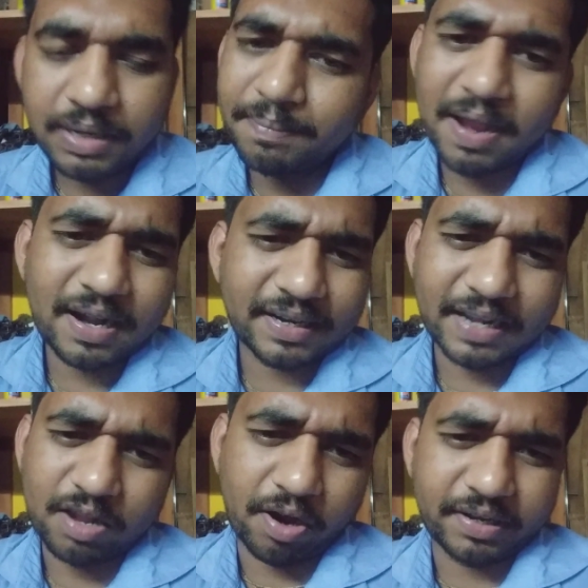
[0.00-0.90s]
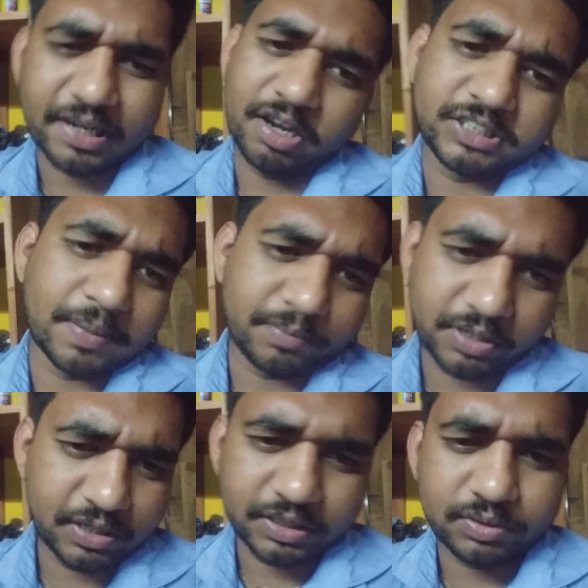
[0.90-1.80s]
বাংলা টাকা কয় টাকা হিসাব
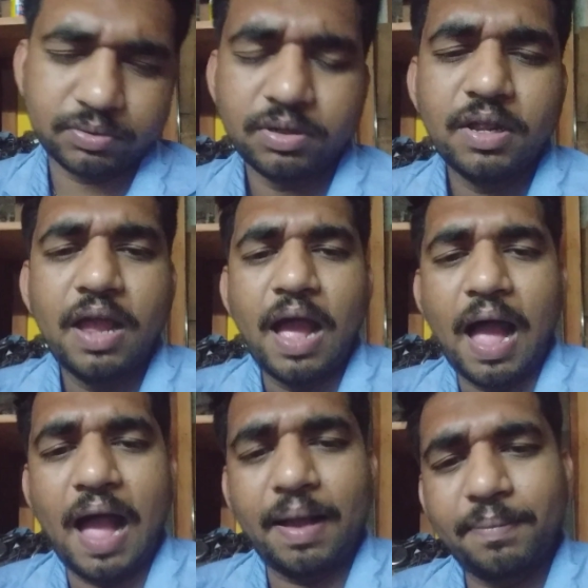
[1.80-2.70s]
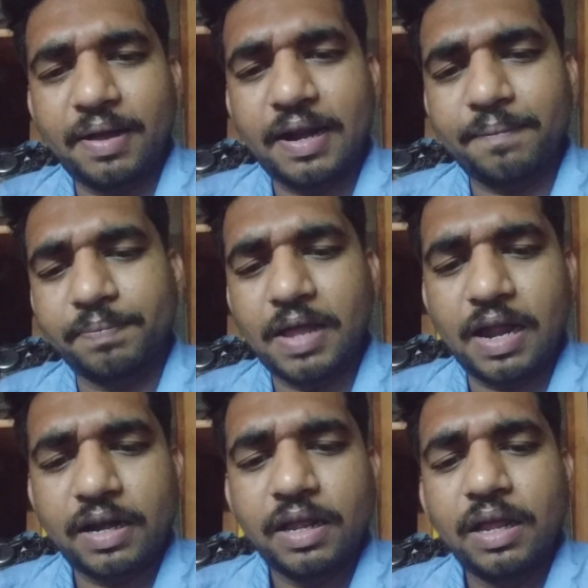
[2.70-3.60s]
করেন একটু আবার আপনার